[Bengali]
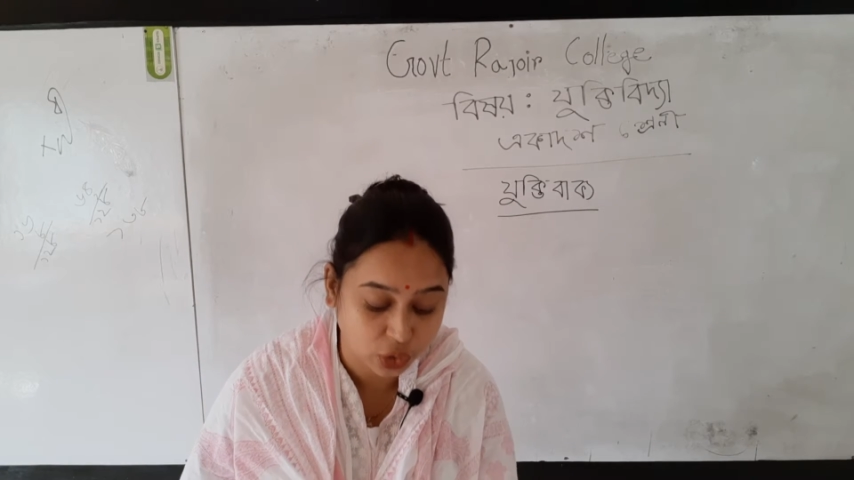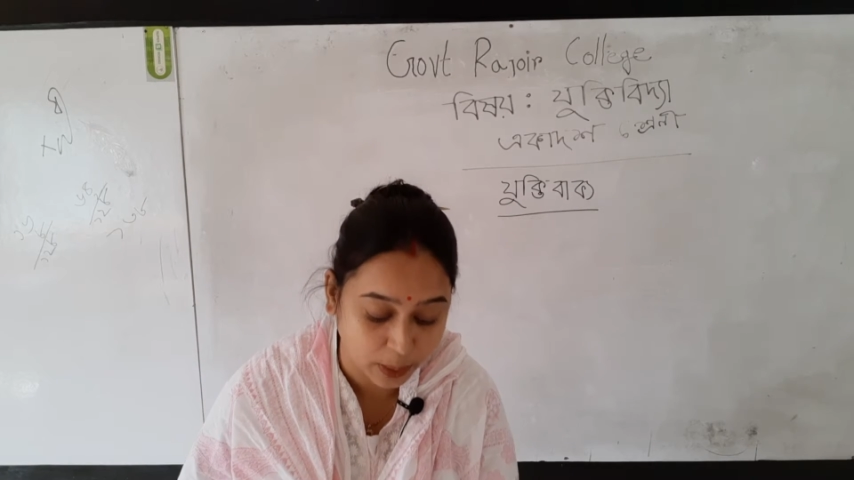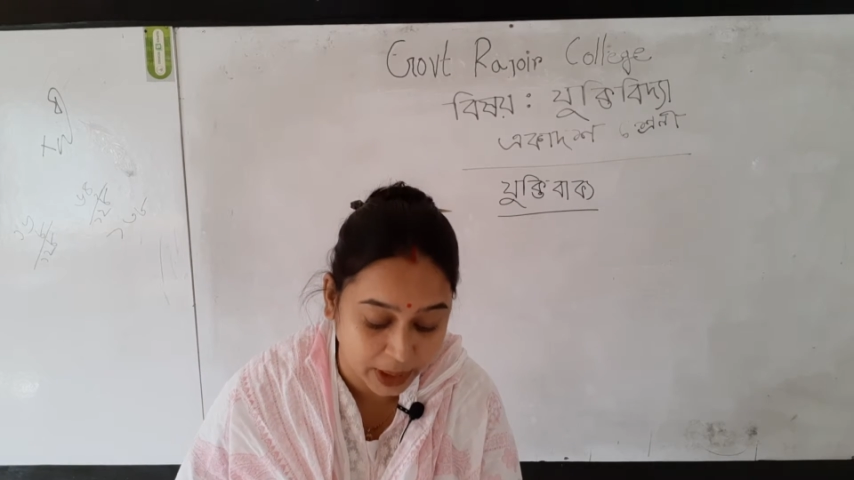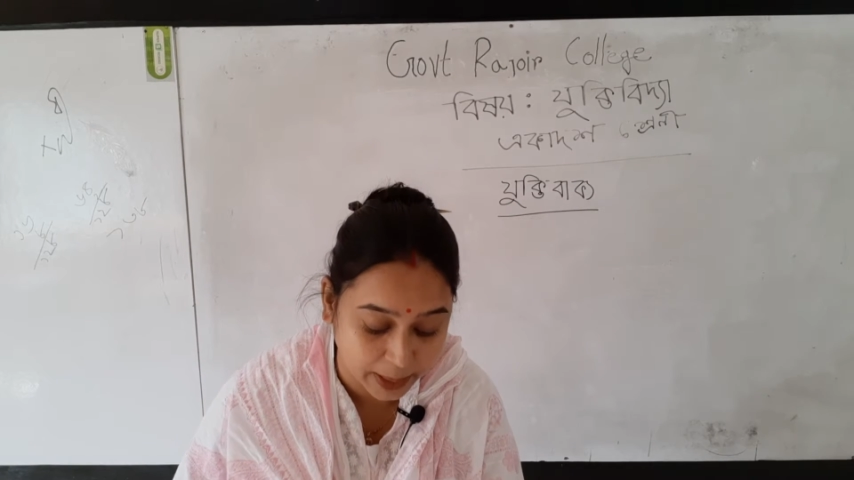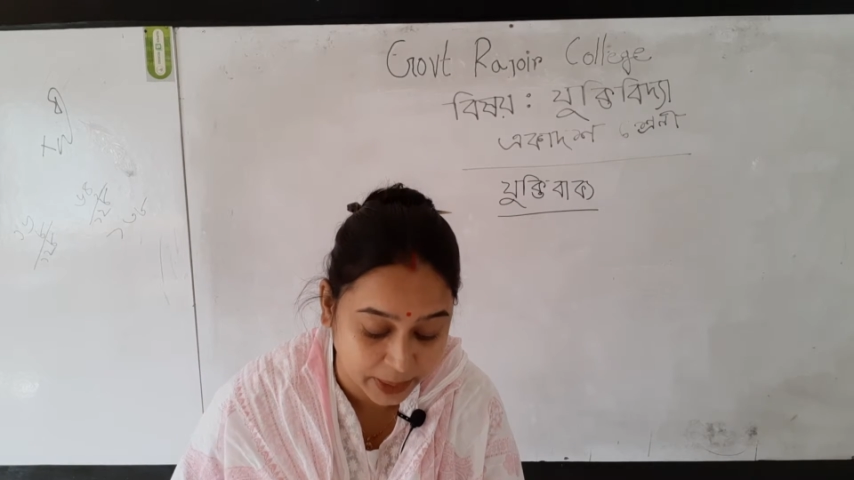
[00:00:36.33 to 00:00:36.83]

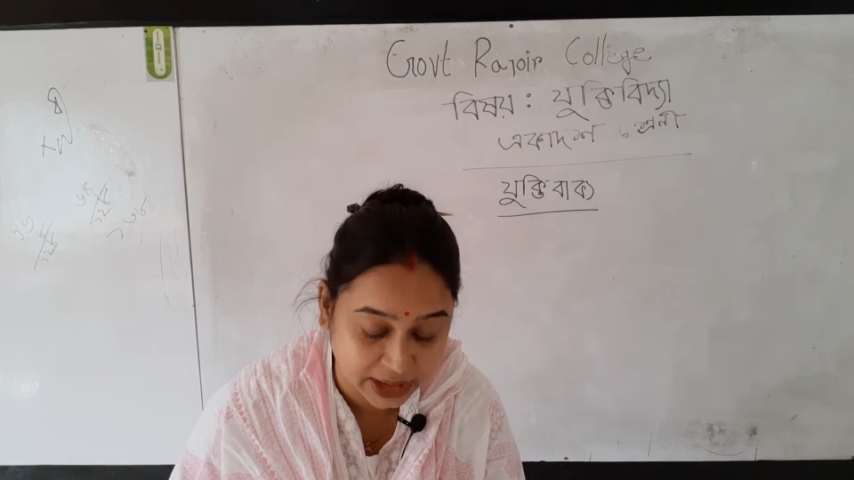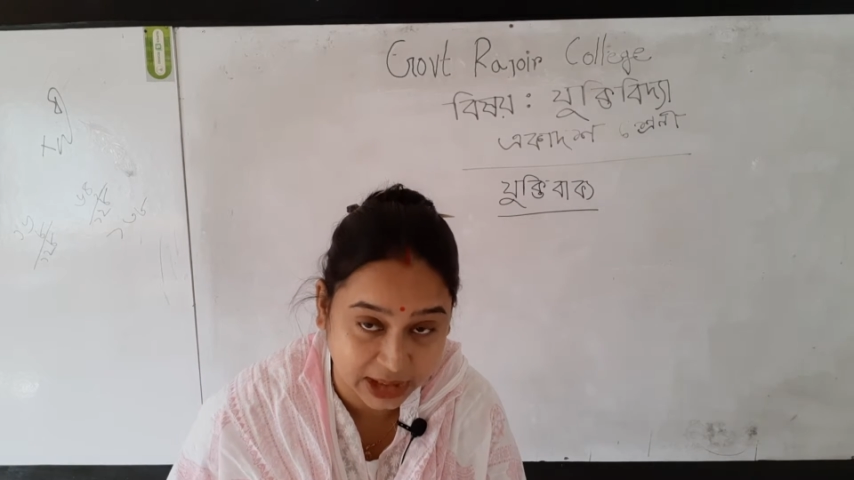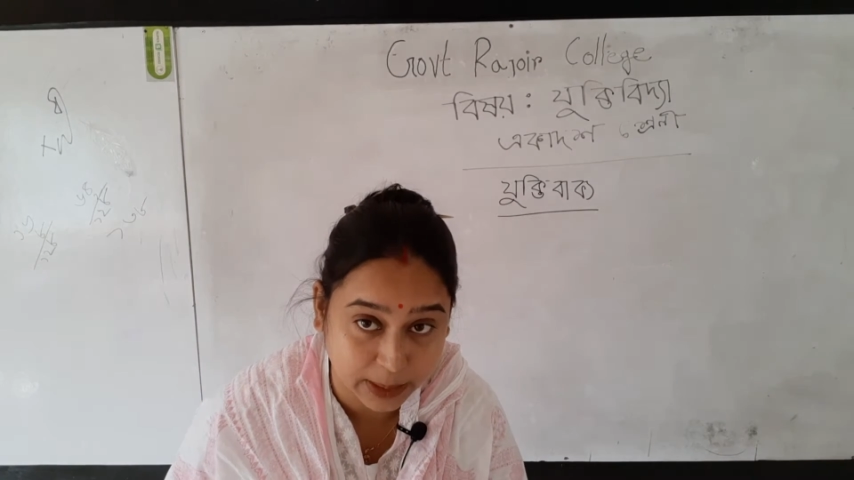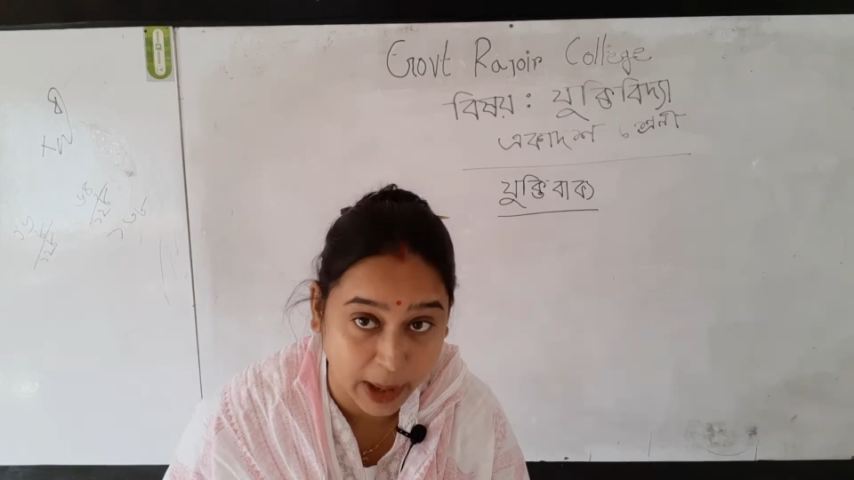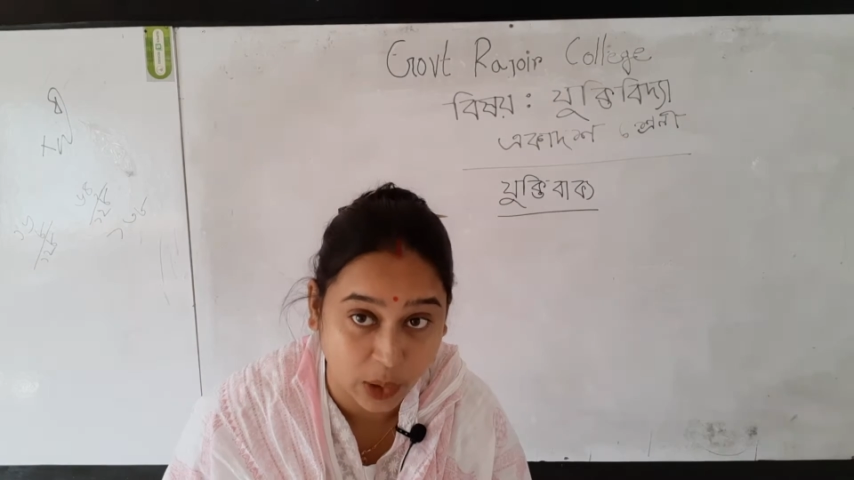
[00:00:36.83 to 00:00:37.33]
সবাই আমরা
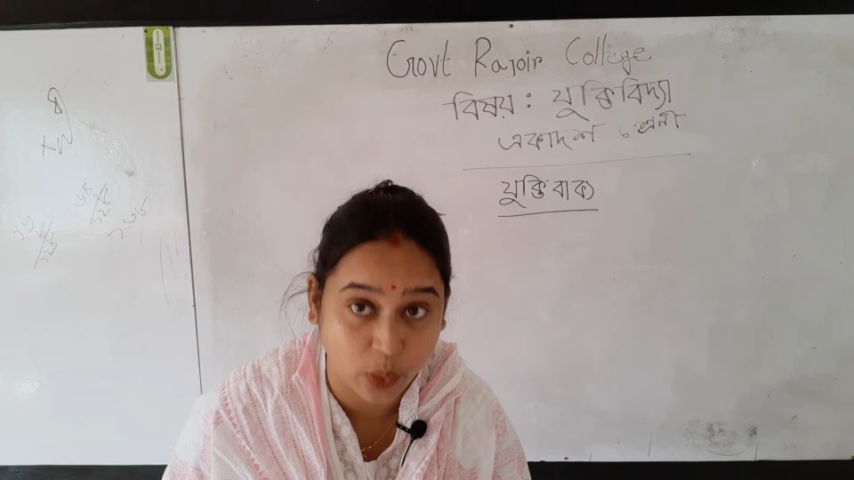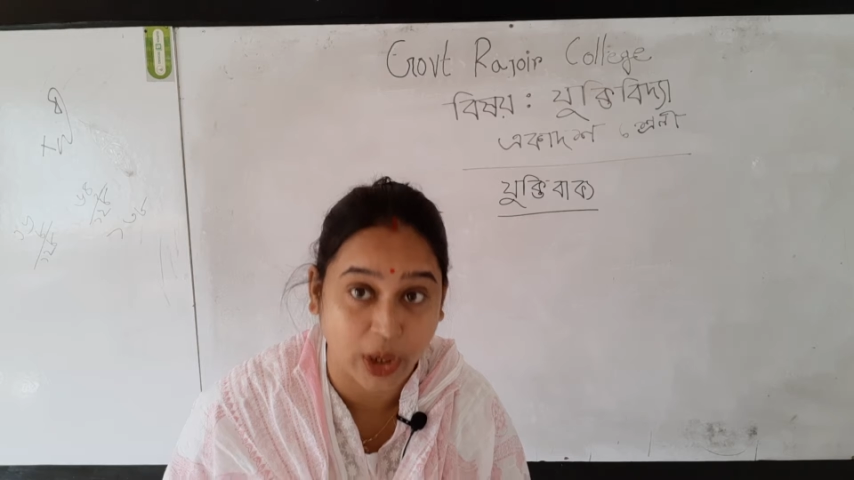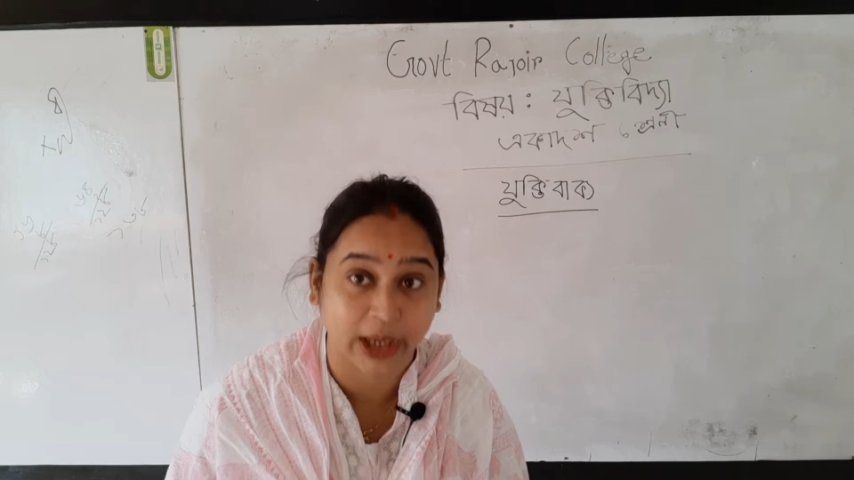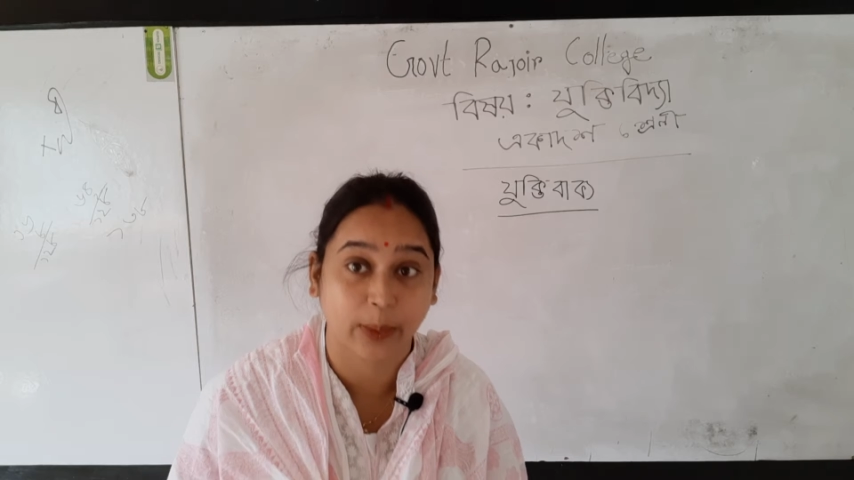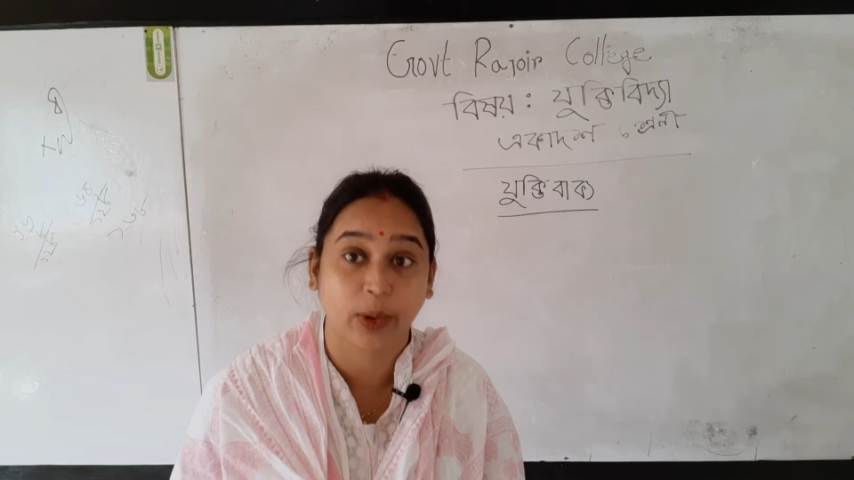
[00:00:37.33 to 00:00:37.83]
জানি বাক্য
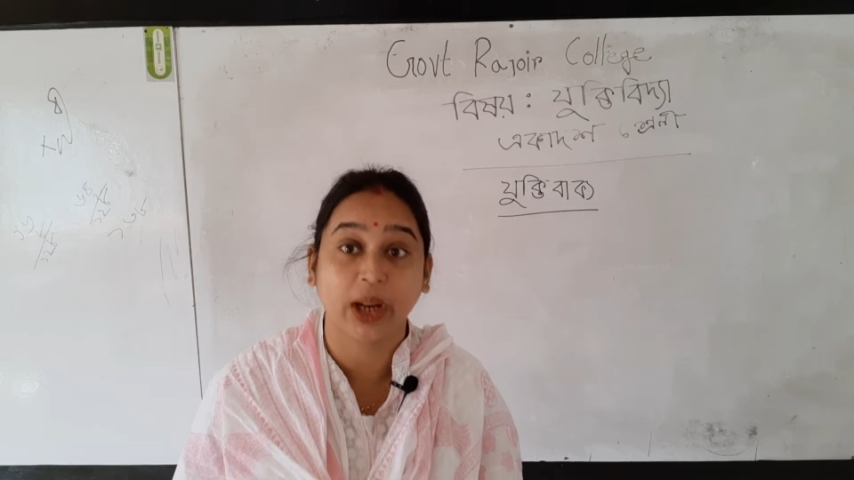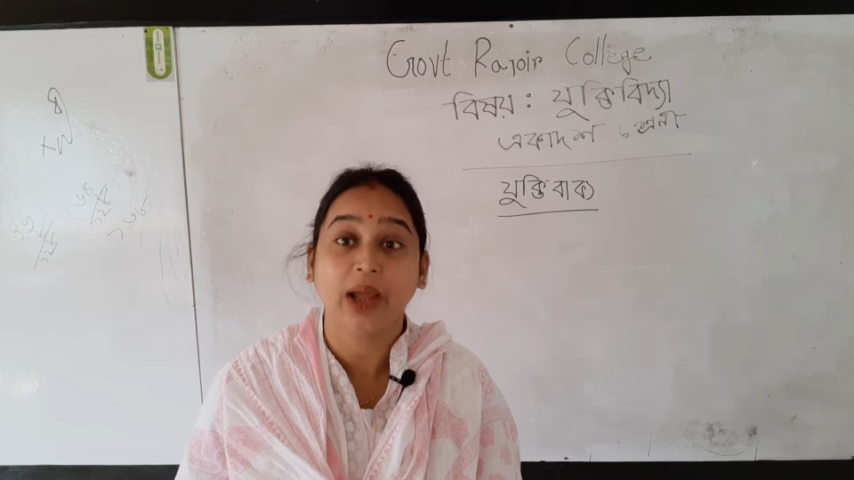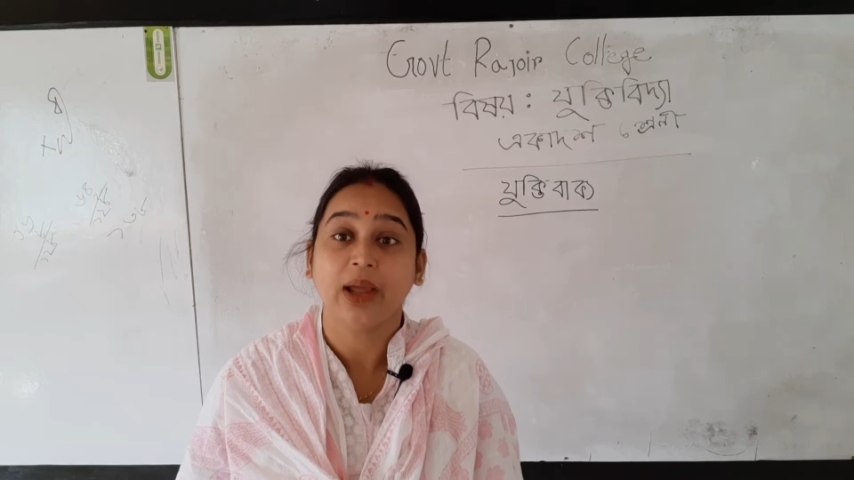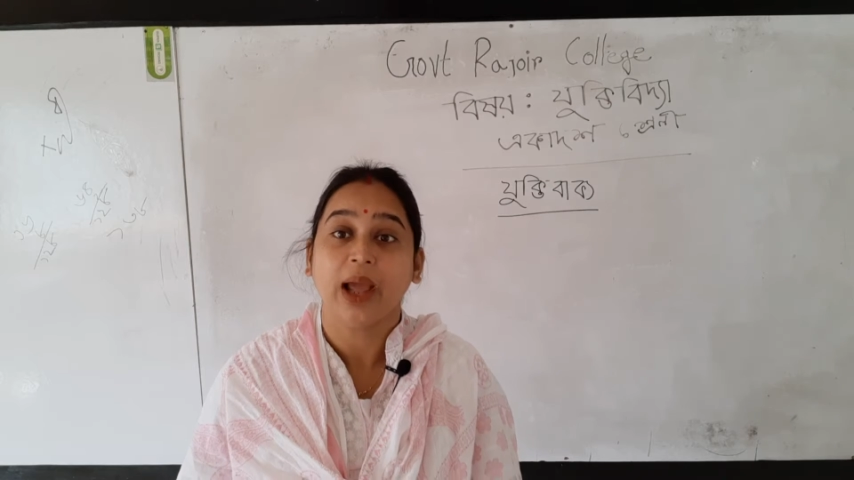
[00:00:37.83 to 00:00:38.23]
কাকে বলে